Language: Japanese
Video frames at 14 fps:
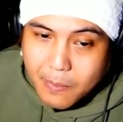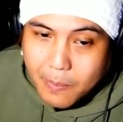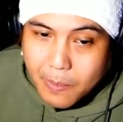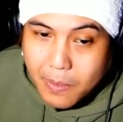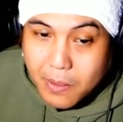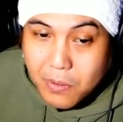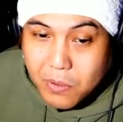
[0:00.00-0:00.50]

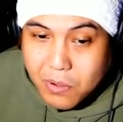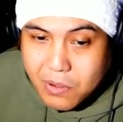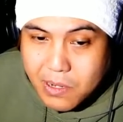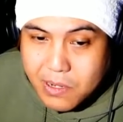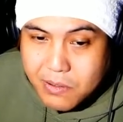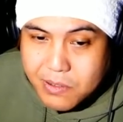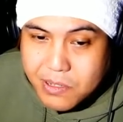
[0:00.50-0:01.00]
転が
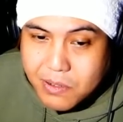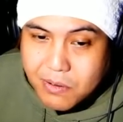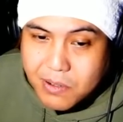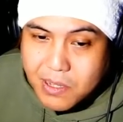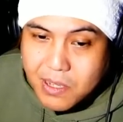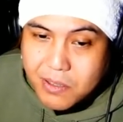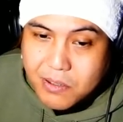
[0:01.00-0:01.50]
り落ちるよう
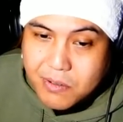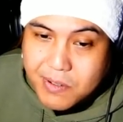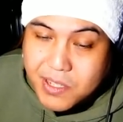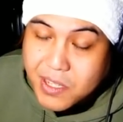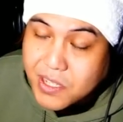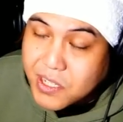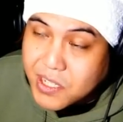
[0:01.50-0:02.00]
に彼女は
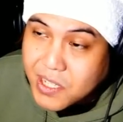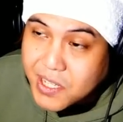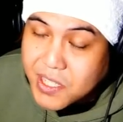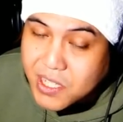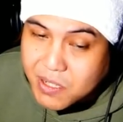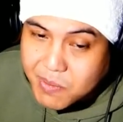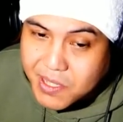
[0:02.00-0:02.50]
精神病ん
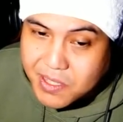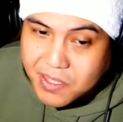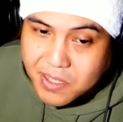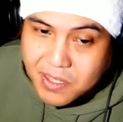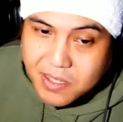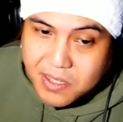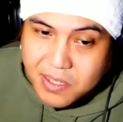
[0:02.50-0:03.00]
でしまっ
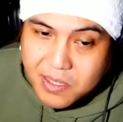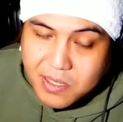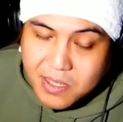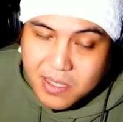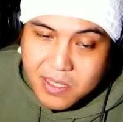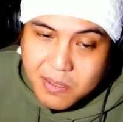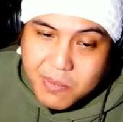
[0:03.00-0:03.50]
て、
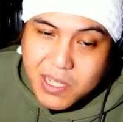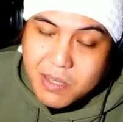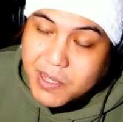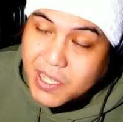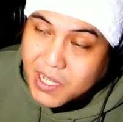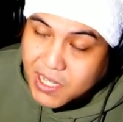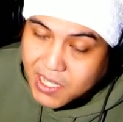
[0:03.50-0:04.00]
でまだま
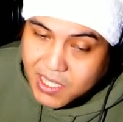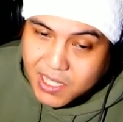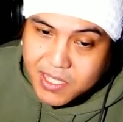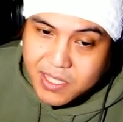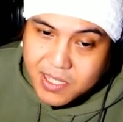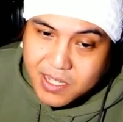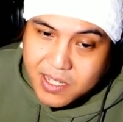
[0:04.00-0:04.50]
だガキだっ
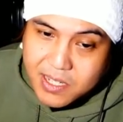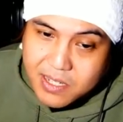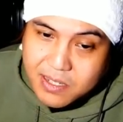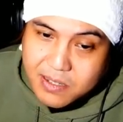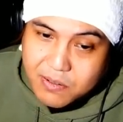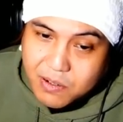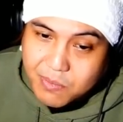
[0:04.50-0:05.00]
た
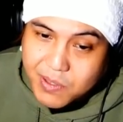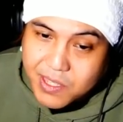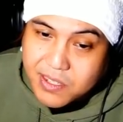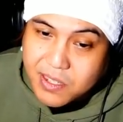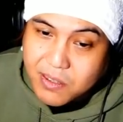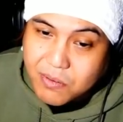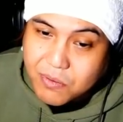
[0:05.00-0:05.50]
俺も
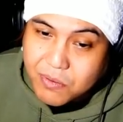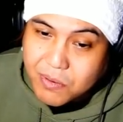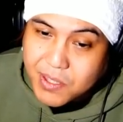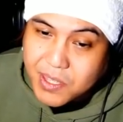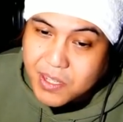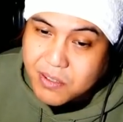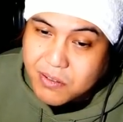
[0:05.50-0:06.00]
助けることが
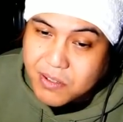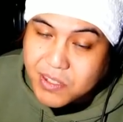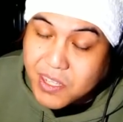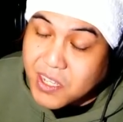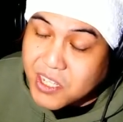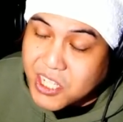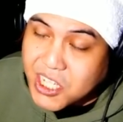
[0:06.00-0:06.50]
できずに
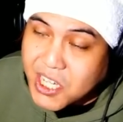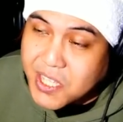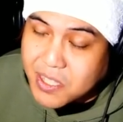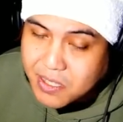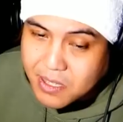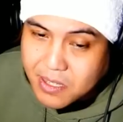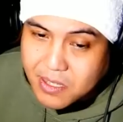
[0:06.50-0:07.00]
精神病ん
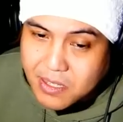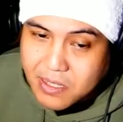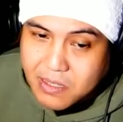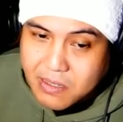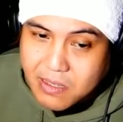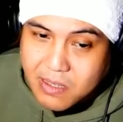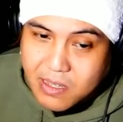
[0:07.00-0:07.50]
で、
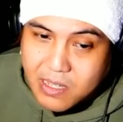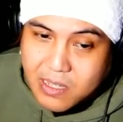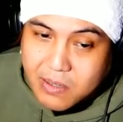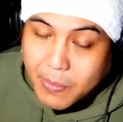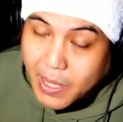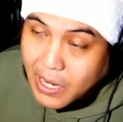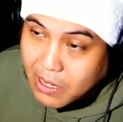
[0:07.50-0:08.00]

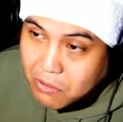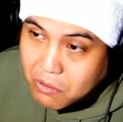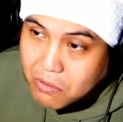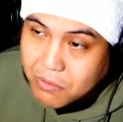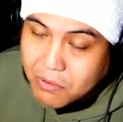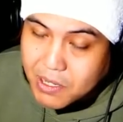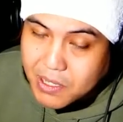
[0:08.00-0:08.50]
あろう
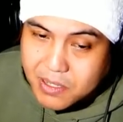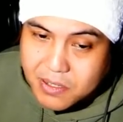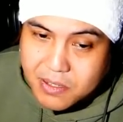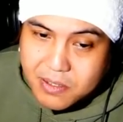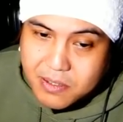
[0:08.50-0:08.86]
ことかね、